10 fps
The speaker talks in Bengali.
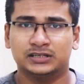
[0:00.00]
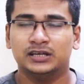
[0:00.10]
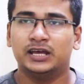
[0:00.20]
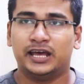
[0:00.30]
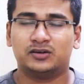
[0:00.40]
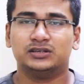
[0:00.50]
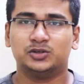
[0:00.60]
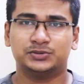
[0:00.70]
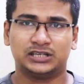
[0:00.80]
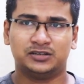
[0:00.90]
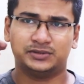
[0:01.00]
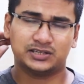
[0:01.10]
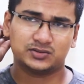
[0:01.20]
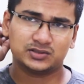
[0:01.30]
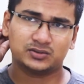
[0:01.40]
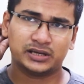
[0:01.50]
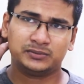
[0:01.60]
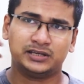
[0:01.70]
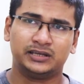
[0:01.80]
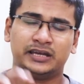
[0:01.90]
বেটার এখন এটা খুব স্বাভাবিক কিছু কিছু
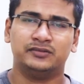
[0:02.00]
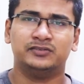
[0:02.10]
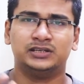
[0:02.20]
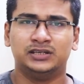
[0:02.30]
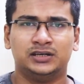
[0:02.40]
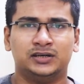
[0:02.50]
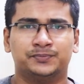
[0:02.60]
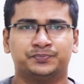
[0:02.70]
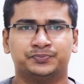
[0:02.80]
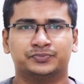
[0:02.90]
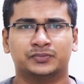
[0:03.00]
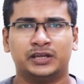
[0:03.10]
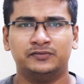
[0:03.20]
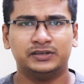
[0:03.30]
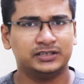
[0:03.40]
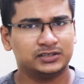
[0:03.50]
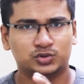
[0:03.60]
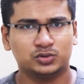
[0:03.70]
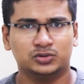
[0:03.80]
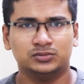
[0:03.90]
গেম থেকে এনভিডিয়া এনভিডিয়ার
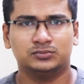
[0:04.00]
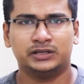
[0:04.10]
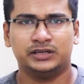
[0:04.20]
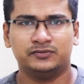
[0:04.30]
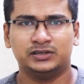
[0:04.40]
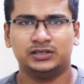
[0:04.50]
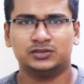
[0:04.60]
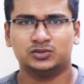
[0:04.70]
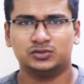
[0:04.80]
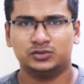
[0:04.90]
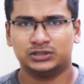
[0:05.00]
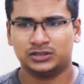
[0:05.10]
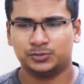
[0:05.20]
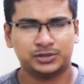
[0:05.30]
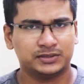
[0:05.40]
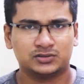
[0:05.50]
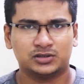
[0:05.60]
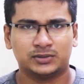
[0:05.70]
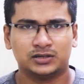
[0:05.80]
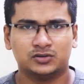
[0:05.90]
জন্য মানে এনভিডিয়ার জন্য ওইটা অপটিমাইজ
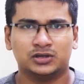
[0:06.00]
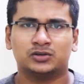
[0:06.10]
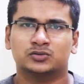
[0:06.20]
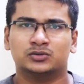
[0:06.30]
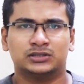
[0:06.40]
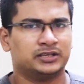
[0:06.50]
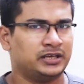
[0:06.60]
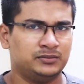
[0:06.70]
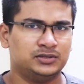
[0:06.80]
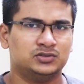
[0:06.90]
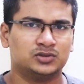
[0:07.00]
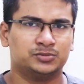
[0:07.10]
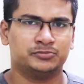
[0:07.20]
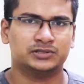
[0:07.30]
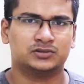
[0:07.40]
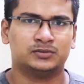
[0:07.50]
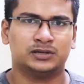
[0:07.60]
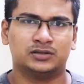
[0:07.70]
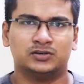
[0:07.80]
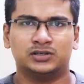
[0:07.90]
করে বানানো হয় কতগুলো থেকে এমডির জন্য অপটিমাইজ করে
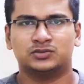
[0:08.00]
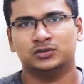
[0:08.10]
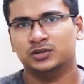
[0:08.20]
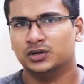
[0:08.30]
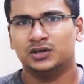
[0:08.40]
বানানো হয় সো